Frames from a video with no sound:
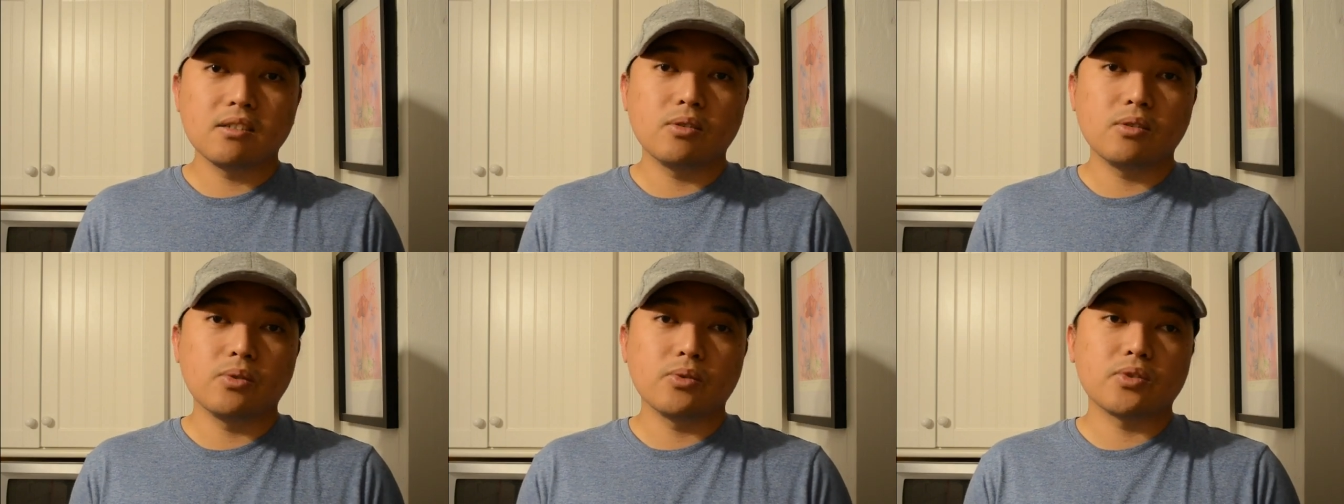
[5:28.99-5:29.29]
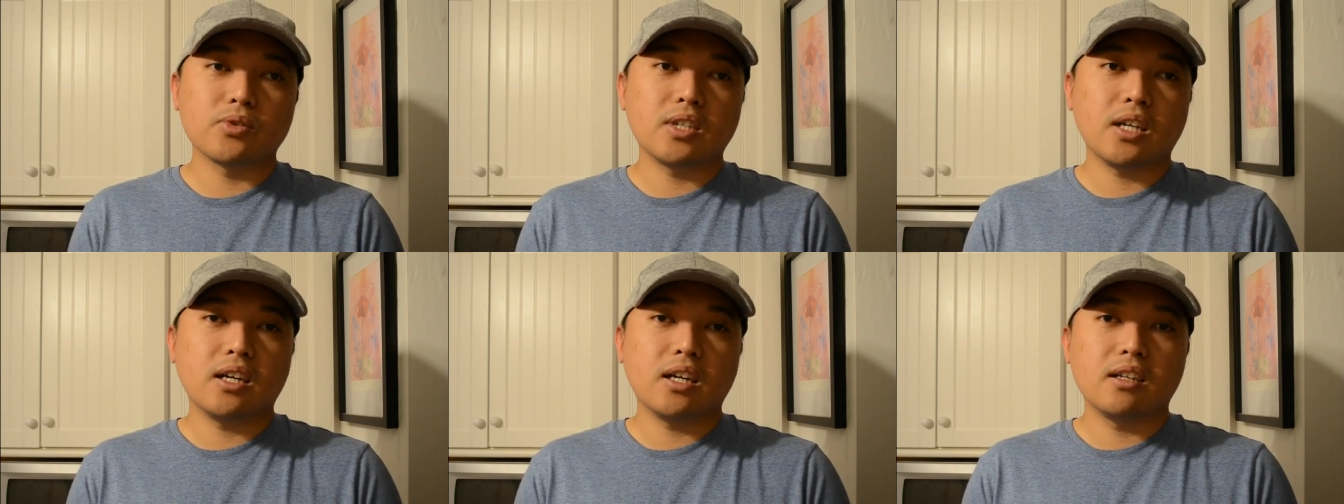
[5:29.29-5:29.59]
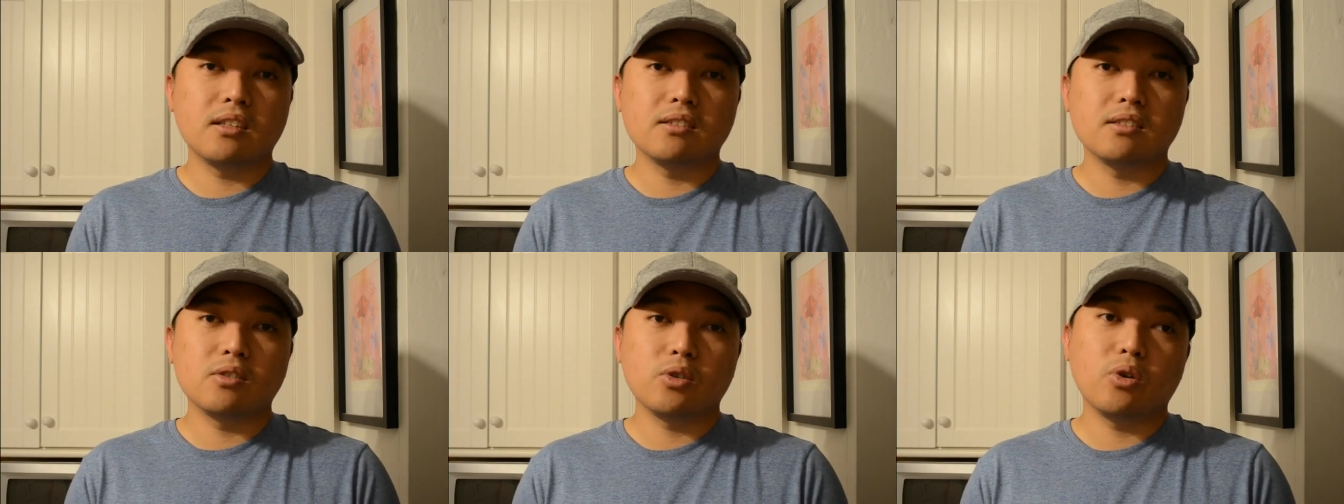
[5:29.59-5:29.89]
kung
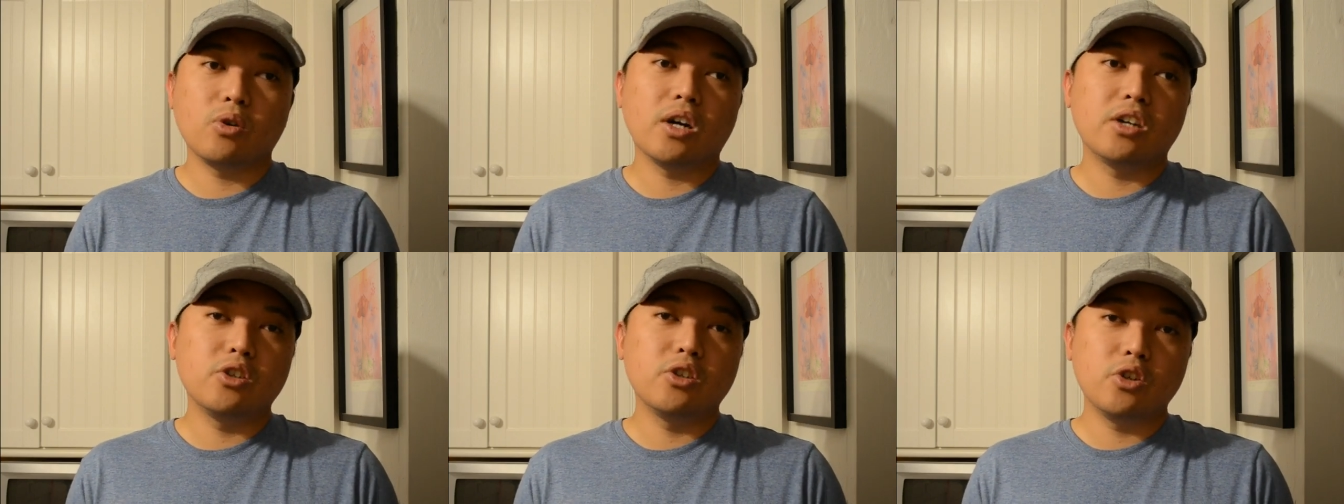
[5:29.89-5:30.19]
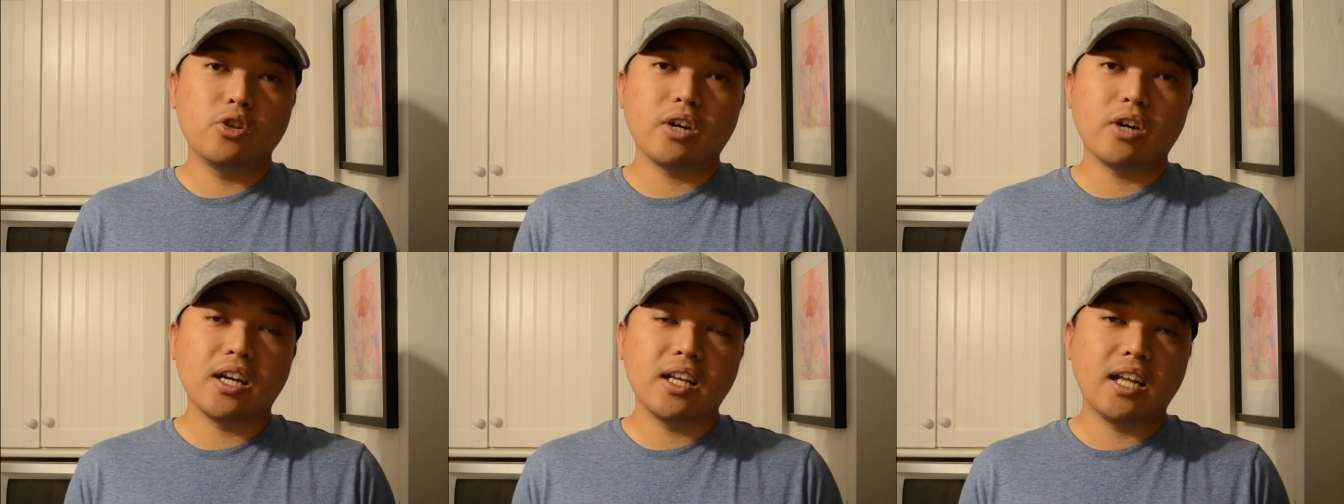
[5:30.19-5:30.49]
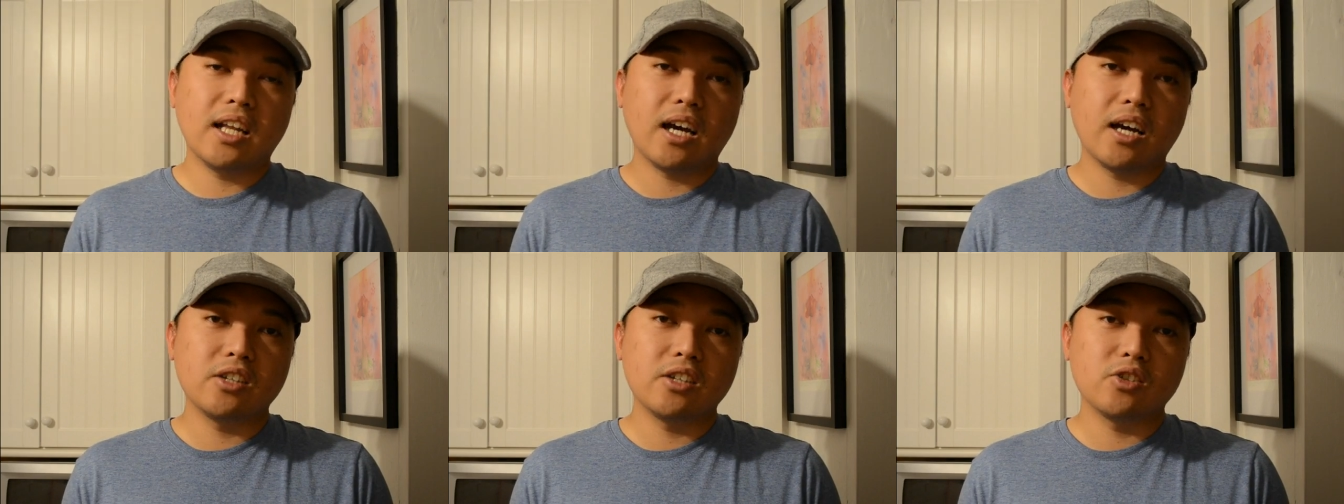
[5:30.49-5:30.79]
saan, kung ano yung
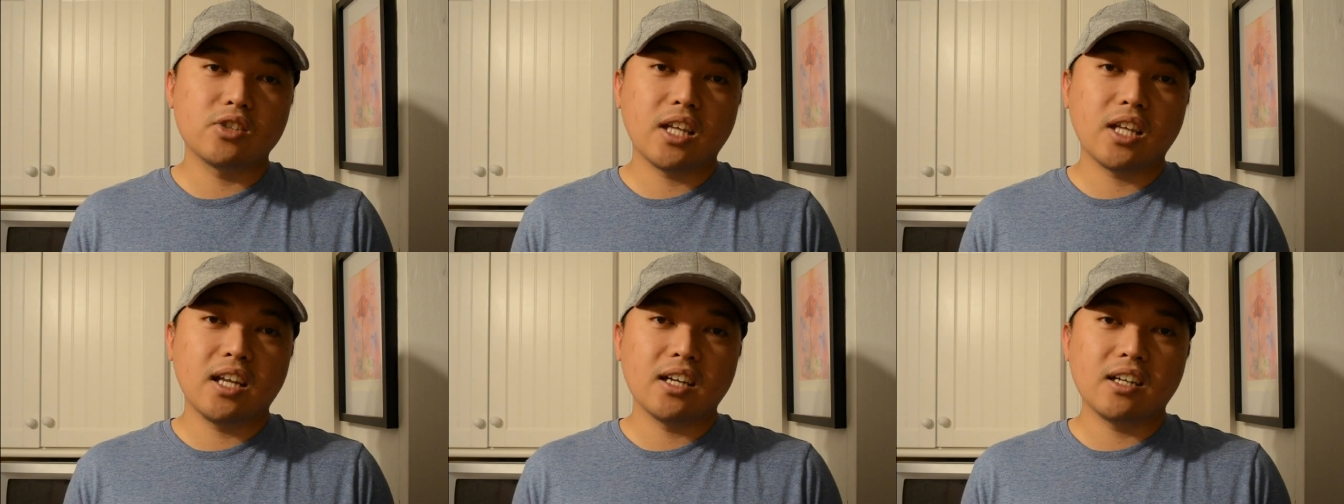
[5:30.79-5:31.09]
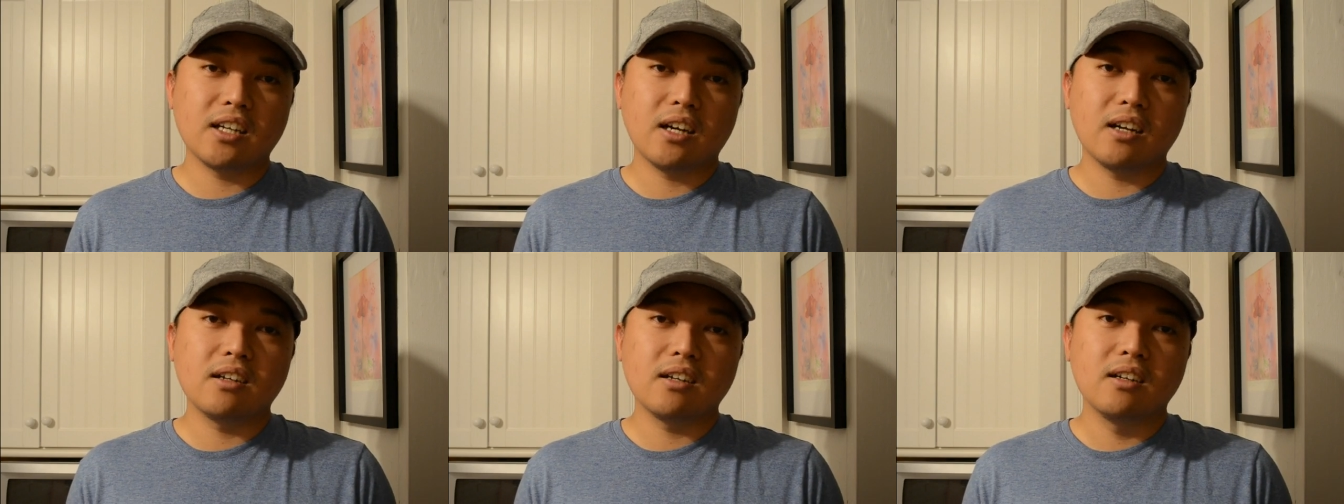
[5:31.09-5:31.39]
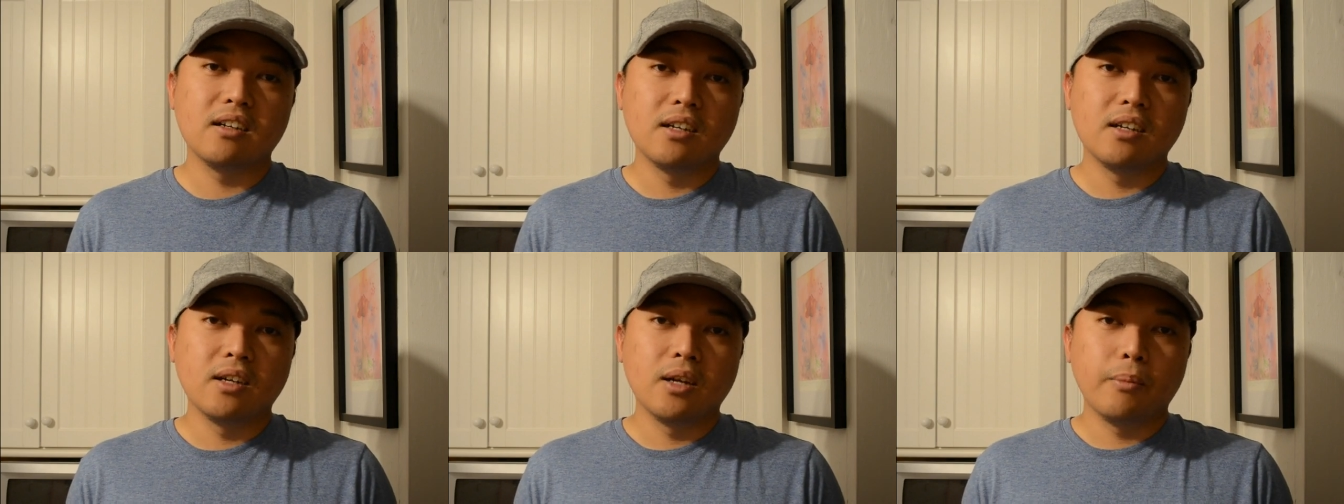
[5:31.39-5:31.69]
kailangan nyo talagang
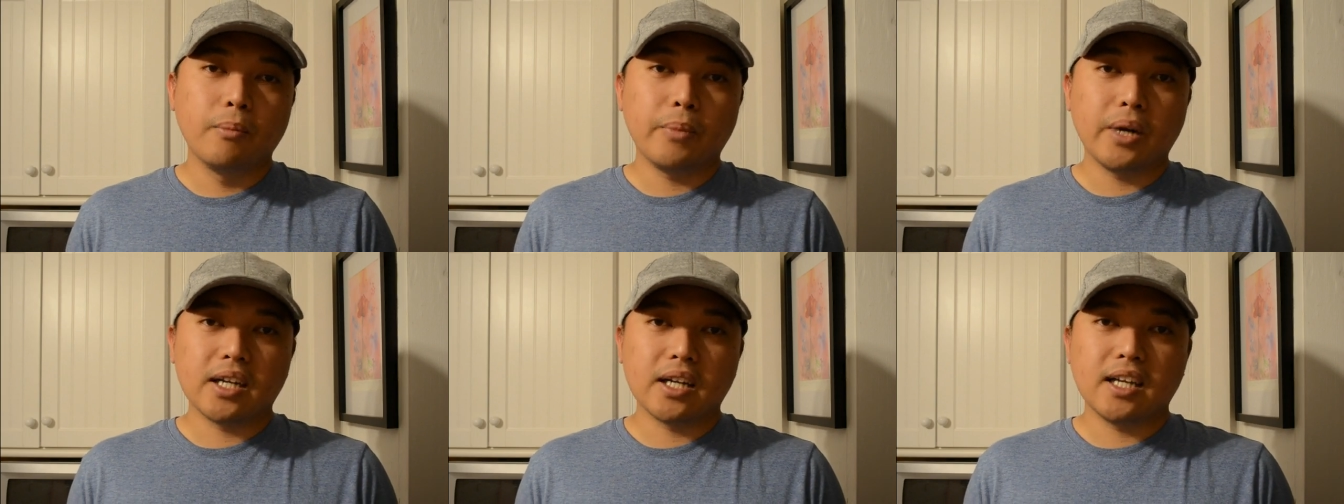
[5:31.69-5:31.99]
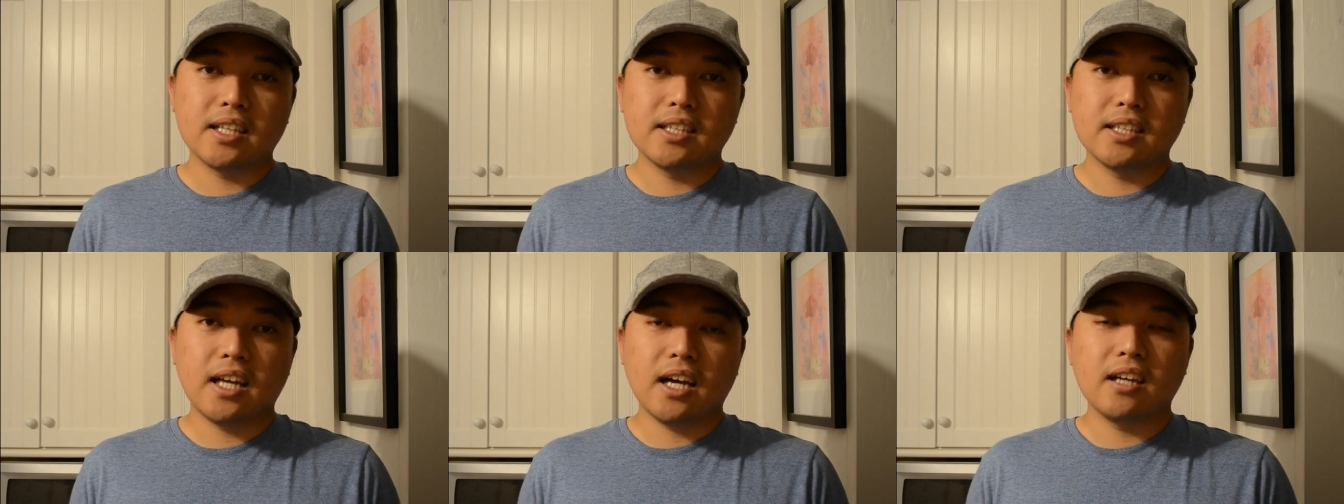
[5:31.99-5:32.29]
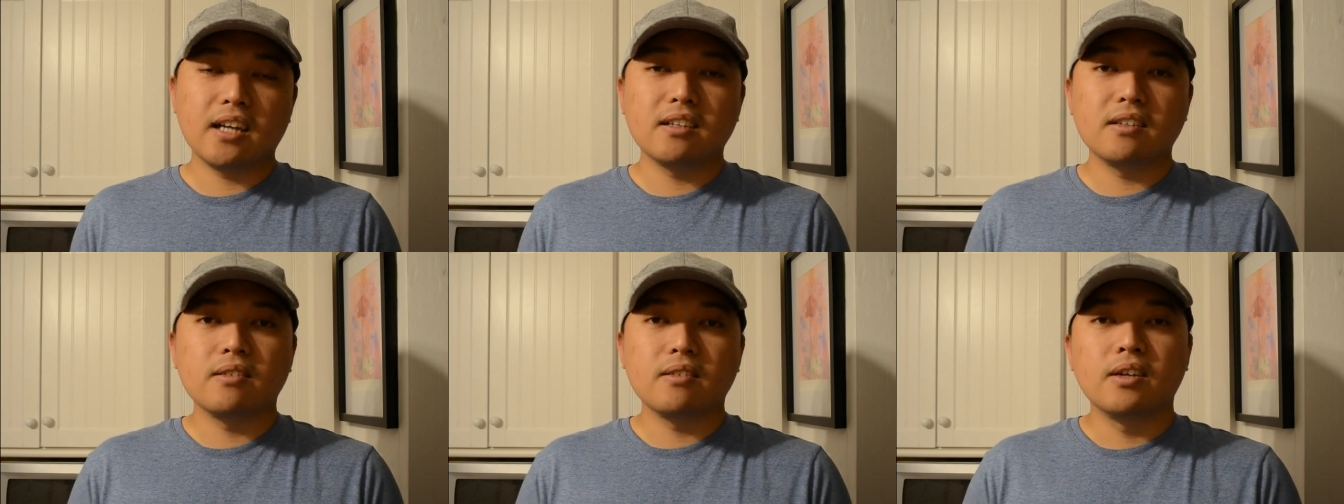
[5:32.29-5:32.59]

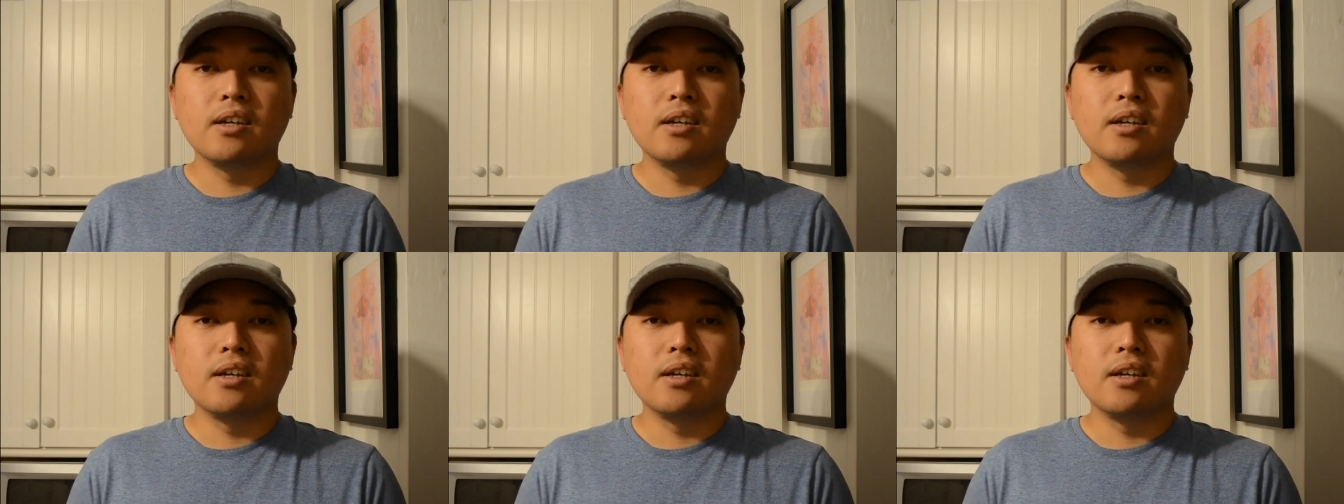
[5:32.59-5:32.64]
paghandaan